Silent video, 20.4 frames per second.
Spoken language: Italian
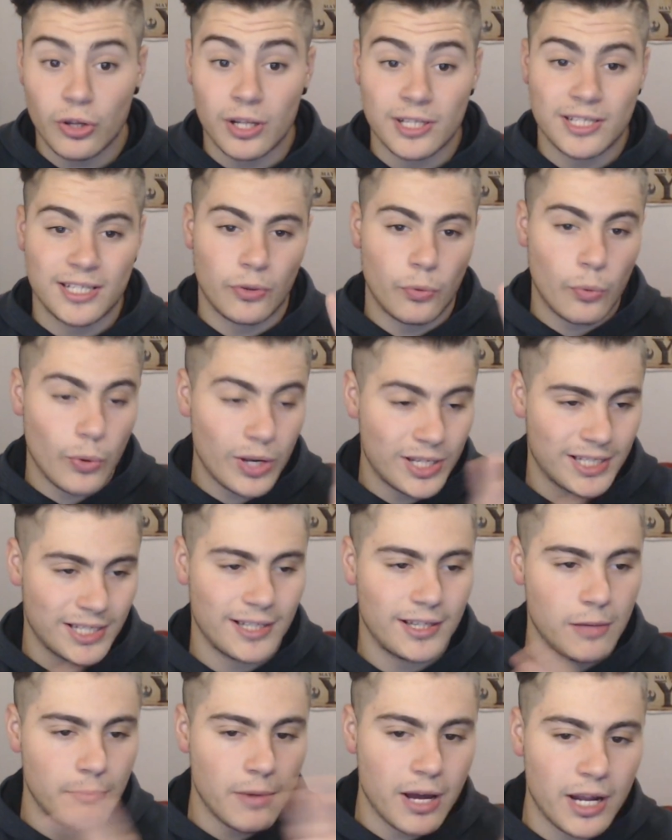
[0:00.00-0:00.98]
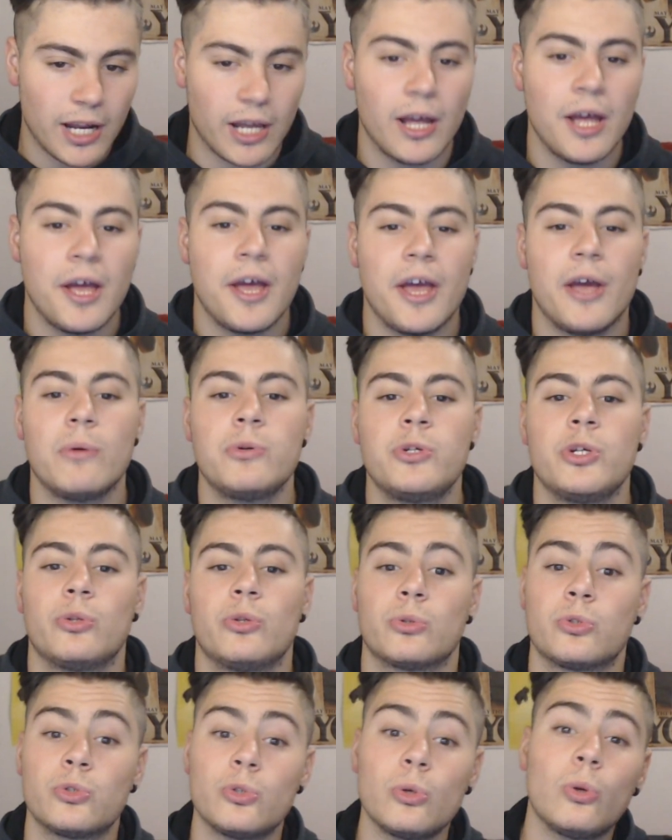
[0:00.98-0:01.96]
anzi questa settimana è
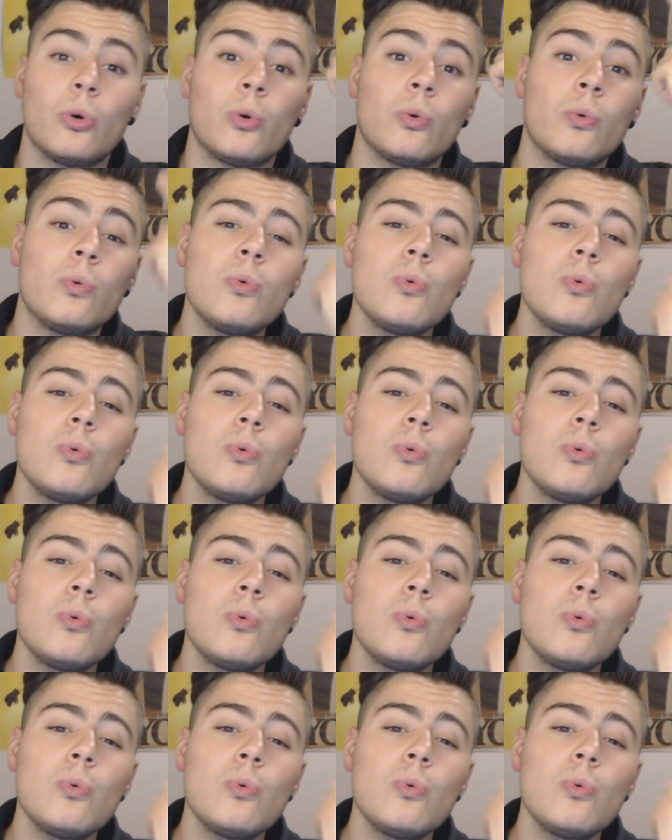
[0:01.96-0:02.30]
uscito solo